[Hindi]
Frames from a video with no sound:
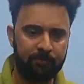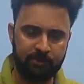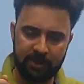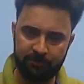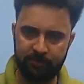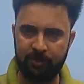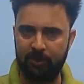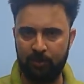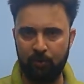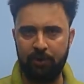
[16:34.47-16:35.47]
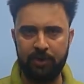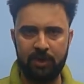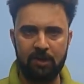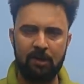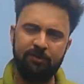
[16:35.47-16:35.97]
स्टेंसिल ले लो
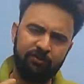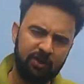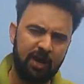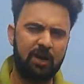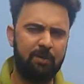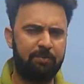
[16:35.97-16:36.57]
इंडिया का सारा